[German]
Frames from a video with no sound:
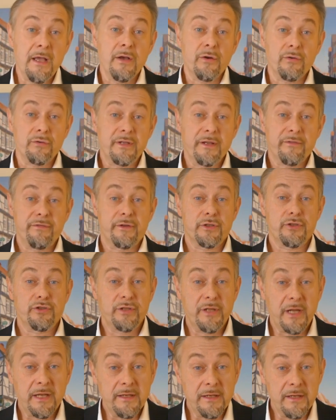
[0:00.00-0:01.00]
und der
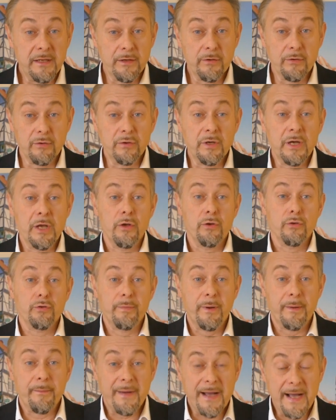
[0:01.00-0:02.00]
Verständigung
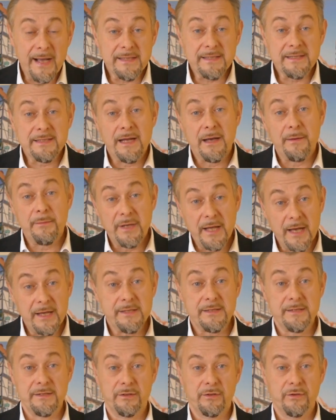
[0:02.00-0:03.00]
über Maßnahmen
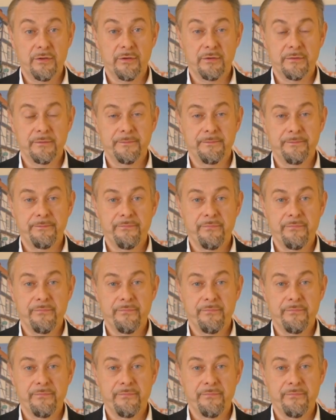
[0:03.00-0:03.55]
leisten können?